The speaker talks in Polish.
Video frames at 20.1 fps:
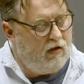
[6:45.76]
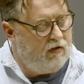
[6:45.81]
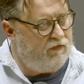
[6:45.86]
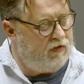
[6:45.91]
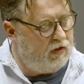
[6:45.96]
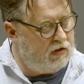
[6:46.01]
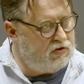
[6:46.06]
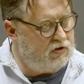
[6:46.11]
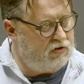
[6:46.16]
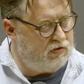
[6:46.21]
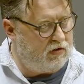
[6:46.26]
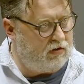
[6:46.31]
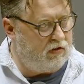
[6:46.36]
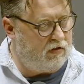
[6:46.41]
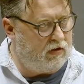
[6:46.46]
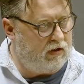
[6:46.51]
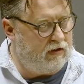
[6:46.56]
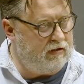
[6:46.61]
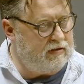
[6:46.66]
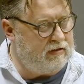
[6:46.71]
Większość tych
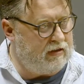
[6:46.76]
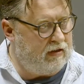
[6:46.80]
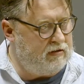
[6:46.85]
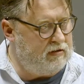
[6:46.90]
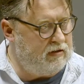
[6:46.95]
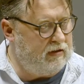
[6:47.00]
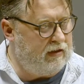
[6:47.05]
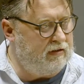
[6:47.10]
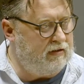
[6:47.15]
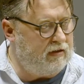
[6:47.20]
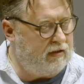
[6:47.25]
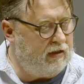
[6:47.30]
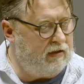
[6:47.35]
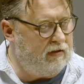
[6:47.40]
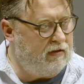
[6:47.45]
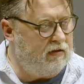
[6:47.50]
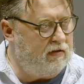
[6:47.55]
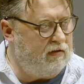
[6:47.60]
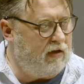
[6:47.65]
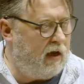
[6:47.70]
organizacji
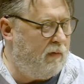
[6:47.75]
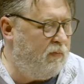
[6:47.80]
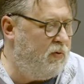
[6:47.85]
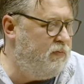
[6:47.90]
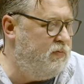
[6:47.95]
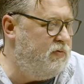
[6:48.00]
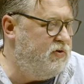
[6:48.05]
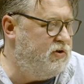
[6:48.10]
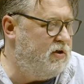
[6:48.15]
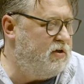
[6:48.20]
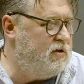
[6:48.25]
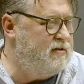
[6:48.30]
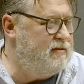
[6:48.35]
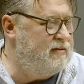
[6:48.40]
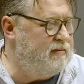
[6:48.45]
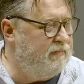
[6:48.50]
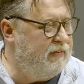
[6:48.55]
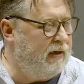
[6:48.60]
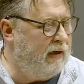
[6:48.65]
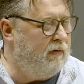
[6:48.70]
generalnie albo się
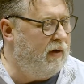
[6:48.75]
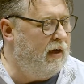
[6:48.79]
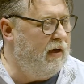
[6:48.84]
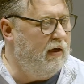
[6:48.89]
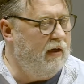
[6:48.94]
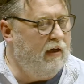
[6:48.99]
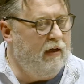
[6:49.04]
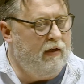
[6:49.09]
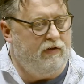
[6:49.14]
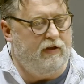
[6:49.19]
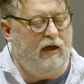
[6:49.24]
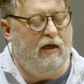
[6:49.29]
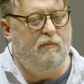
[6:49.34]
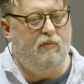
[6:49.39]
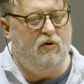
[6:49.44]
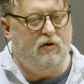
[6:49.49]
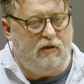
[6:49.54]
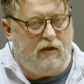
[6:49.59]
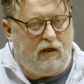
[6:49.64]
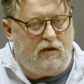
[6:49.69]
rozsypała, no
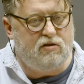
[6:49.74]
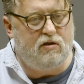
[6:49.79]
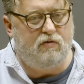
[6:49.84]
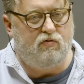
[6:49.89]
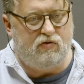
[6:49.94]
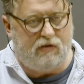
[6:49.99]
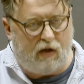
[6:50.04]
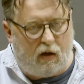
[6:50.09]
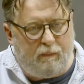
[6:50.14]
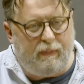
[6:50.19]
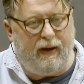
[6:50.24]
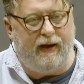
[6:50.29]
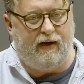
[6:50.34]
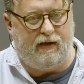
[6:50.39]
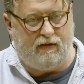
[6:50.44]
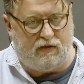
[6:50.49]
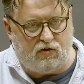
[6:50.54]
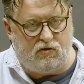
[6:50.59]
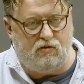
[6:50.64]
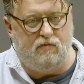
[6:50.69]
albo jedzie już na
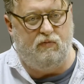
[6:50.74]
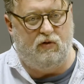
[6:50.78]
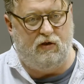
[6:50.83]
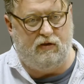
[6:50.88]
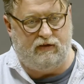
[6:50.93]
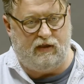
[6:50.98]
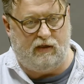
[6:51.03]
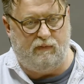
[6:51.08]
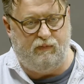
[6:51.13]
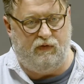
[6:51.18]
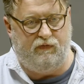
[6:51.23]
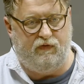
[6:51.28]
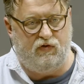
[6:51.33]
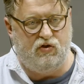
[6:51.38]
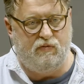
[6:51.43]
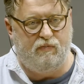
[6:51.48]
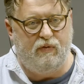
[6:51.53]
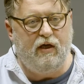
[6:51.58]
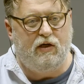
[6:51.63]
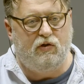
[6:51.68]
oparach, jeśli mogę tak
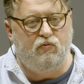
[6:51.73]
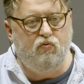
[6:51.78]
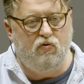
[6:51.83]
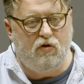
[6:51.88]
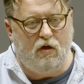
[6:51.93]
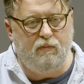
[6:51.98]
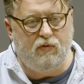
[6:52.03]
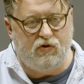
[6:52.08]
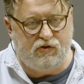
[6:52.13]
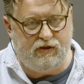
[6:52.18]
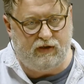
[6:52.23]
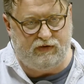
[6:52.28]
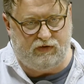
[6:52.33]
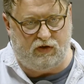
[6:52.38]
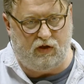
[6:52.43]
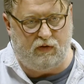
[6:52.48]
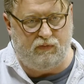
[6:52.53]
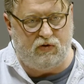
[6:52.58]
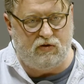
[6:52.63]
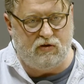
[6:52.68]
powiedzieć, bo jak długo można to
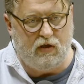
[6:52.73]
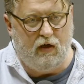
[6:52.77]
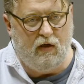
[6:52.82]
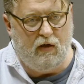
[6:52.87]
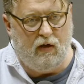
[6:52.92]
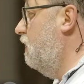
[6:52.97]
robić?